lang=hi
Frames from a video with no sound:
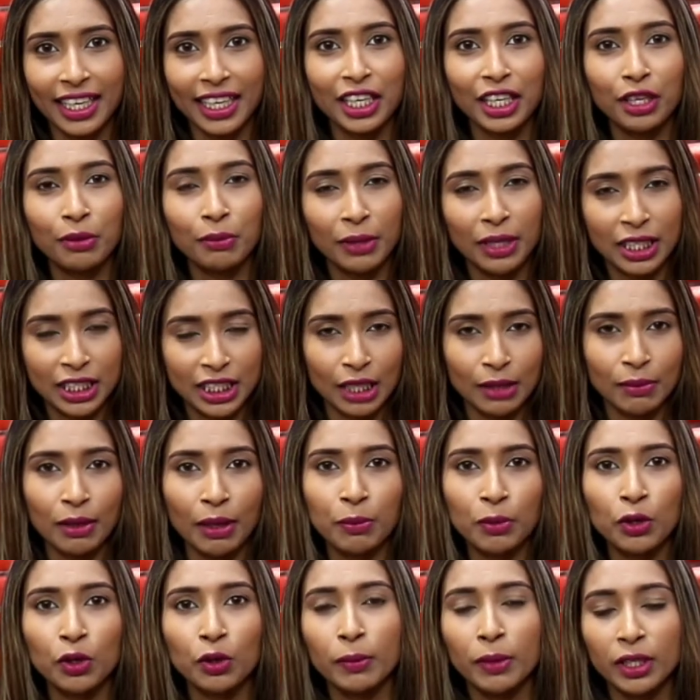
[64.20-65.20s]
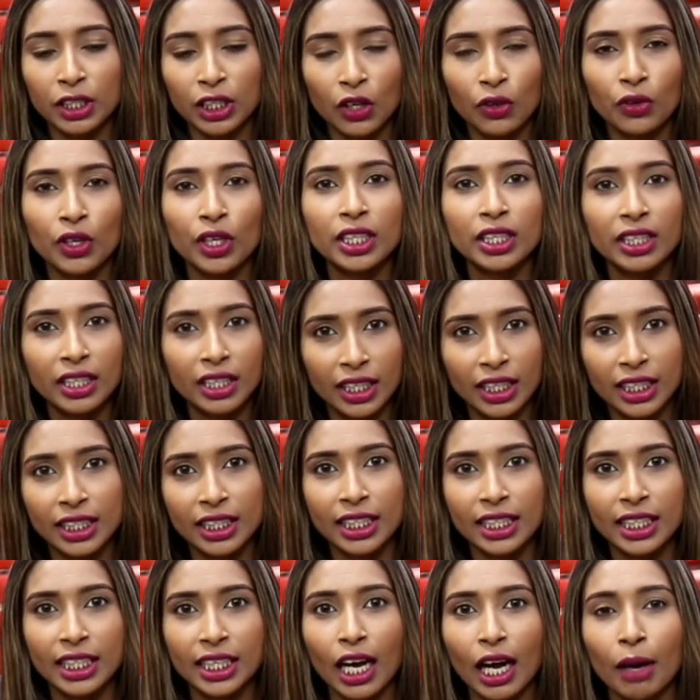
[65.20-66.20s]
है लेकिन मैं सब आपको बताऊंगी धीरे
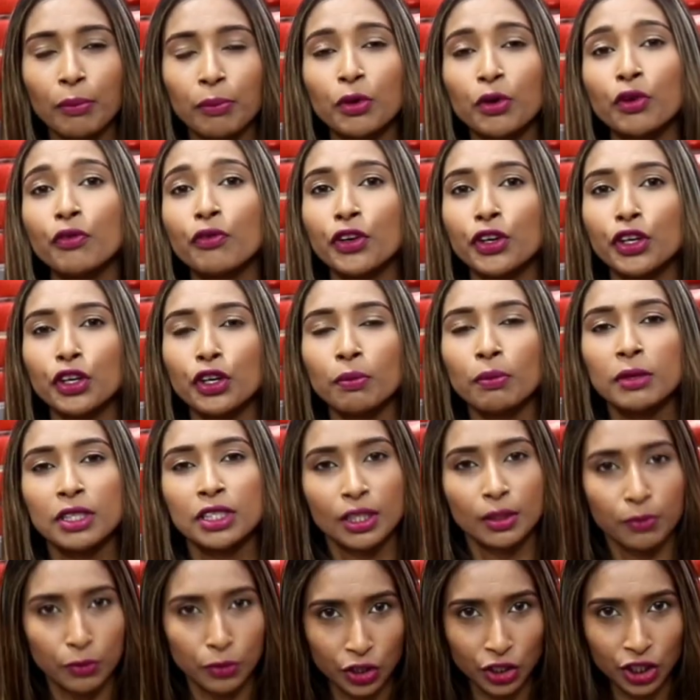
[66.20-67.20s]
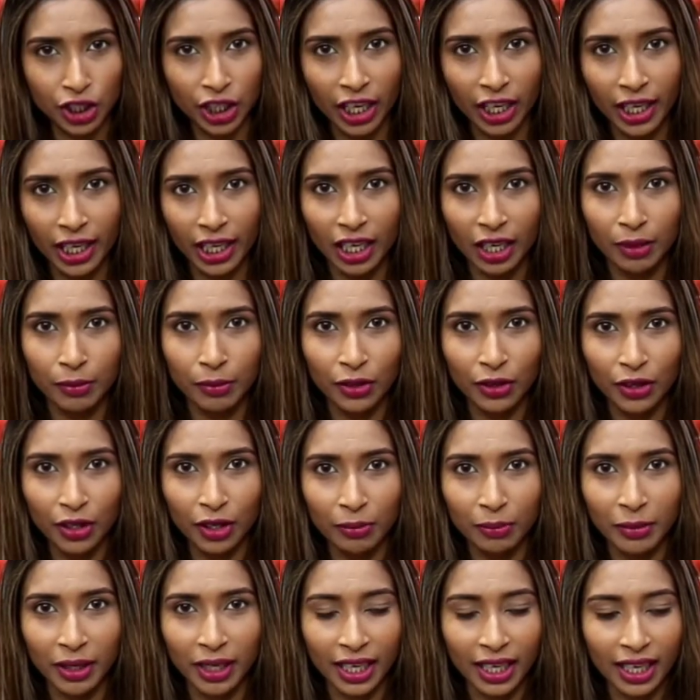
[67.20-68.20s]
धीरे आपको वीडियो में सब कुछ जानने का
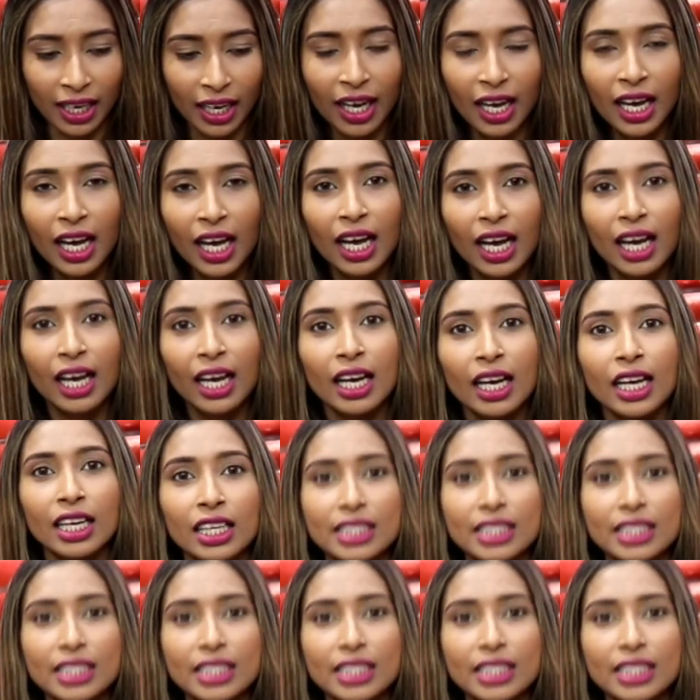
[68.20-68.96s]
मौका मिलेगा राइट